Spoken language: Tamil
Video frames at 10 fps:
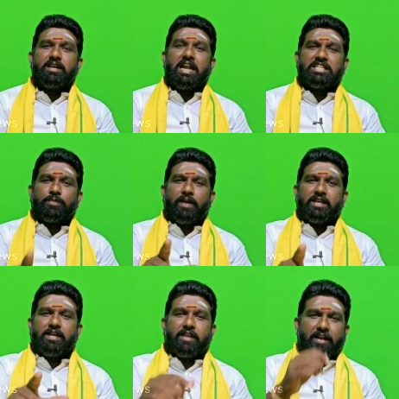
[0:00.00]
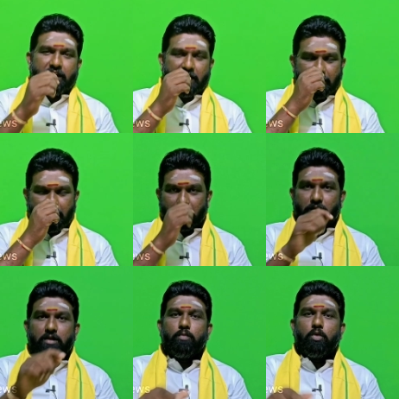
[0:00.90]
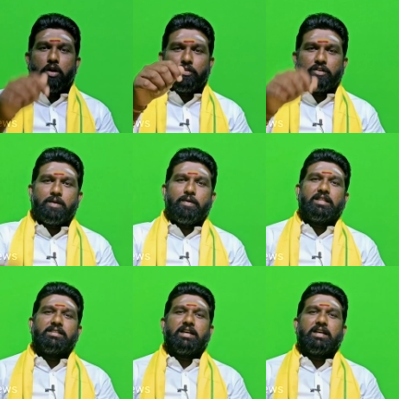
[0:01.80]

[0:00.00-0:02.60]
எழுச்சி பெற செய்திருக்கின்றார்கள் முக்குளத்தூர் சமுதாயத்தை